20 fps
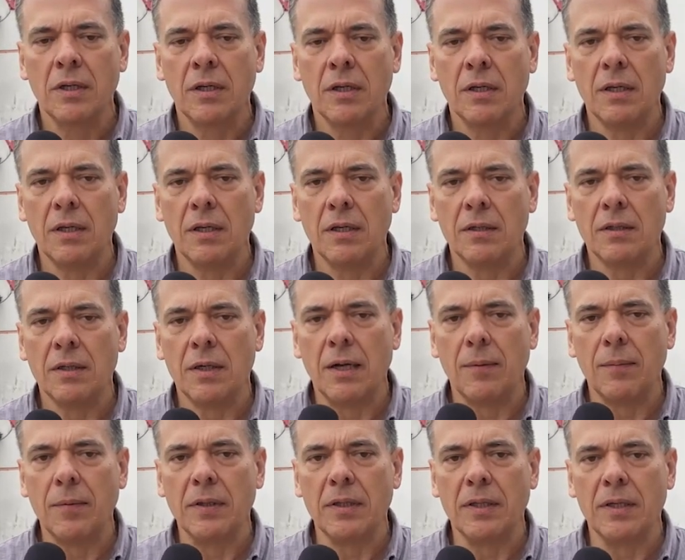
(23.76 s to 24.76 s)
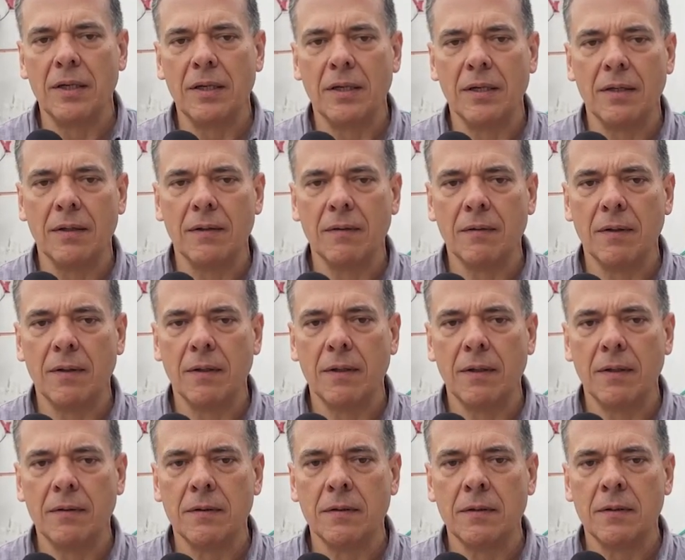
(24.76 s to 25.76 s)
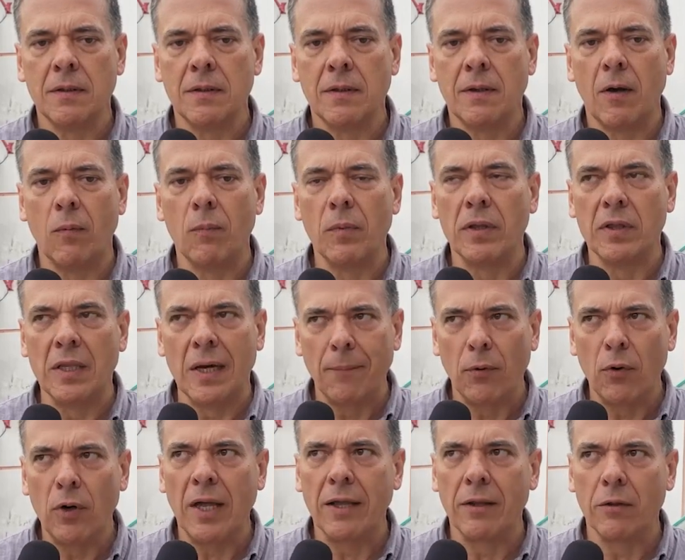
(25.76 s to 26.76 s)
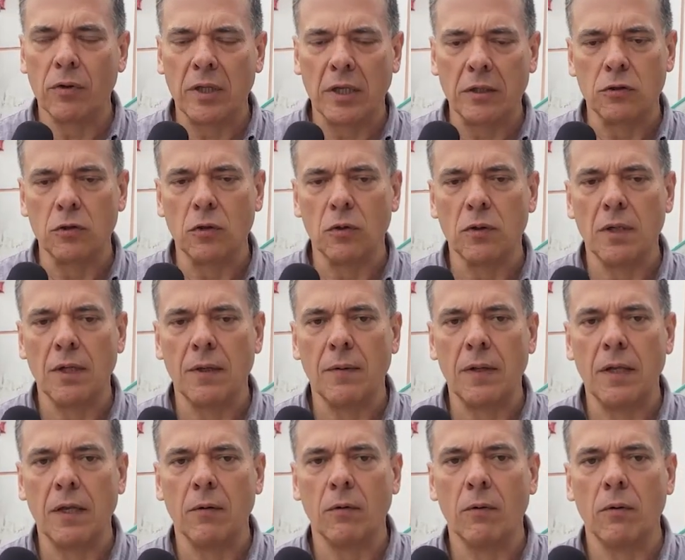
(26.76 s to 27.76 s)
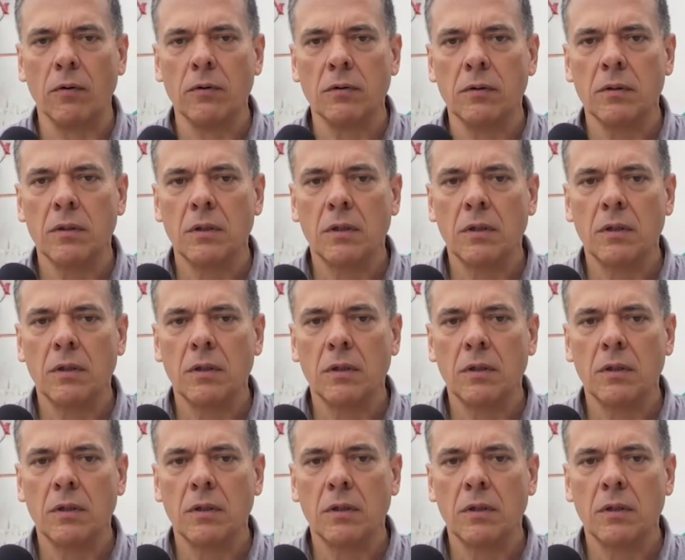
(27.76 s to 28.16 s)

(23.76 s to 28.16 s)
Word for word: Y realmente eh, aumentamos la dotación de vehículos